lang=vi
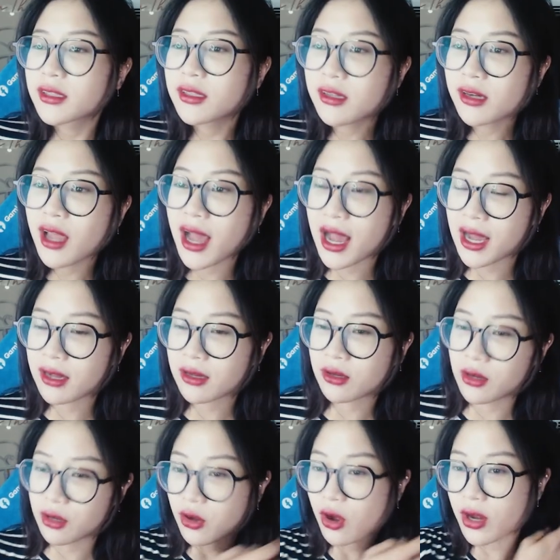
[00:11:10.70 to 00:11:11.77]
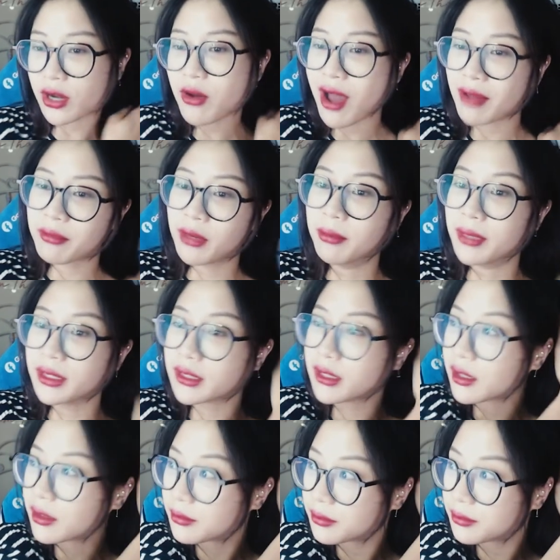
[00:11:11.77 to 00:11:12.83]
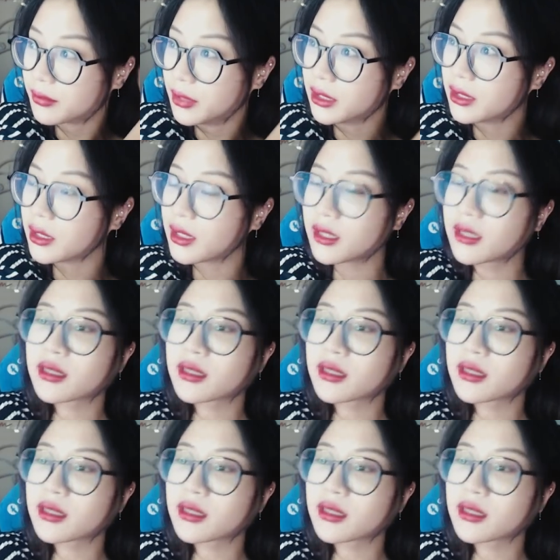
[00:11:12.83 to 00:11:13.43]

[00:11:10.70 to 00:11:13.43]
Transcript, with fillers: tức là có có cái đoạn mà mình ờ, mình ờ,